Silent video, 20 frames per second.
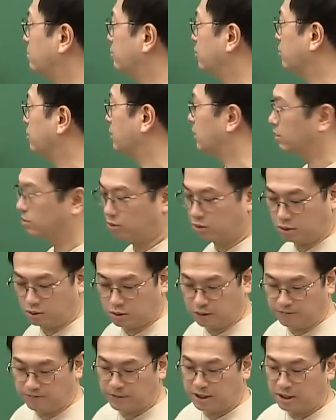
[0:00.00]
n번
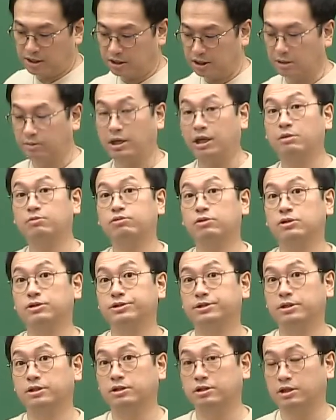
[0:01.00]
가고 그 다음 A
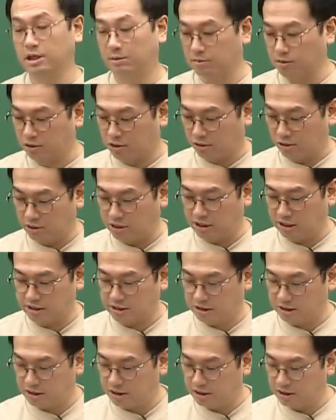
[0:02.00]
플러스 1은 한 번 덜
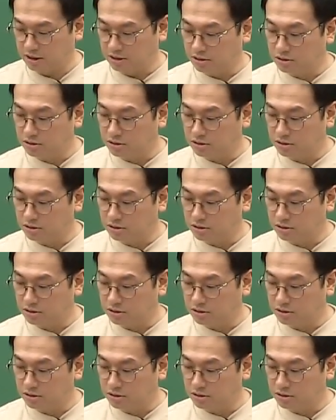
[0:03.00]
가잖아?